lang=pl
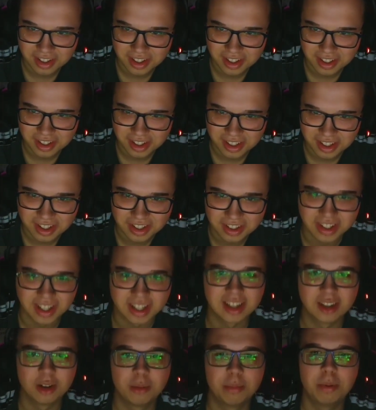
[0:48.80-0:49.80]
No ale
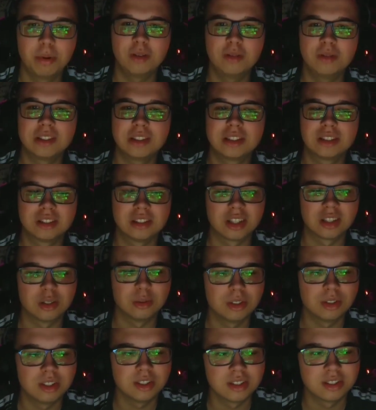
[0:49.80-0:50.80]
opowiedz coś, jakąś
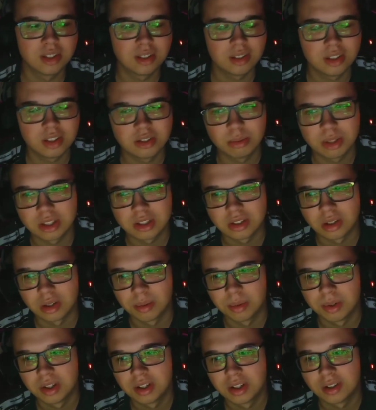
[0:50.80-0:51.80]
historię śmieszną.
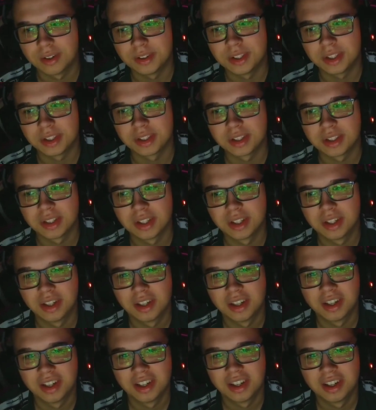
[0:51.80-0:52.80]
Chociaż. Mhm.
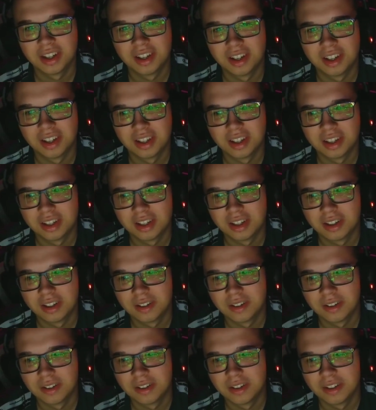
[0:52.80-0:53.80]
No to
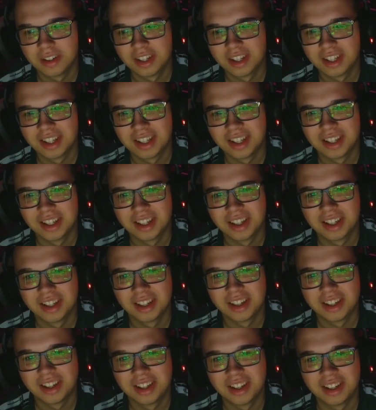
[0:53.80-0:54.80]
wchodziła się do windy, a
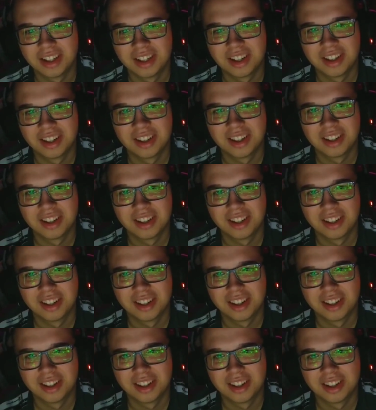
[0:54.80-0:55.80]
tam sosna.
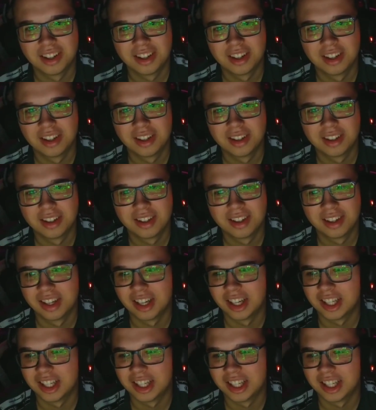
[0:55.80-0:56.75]
Aha.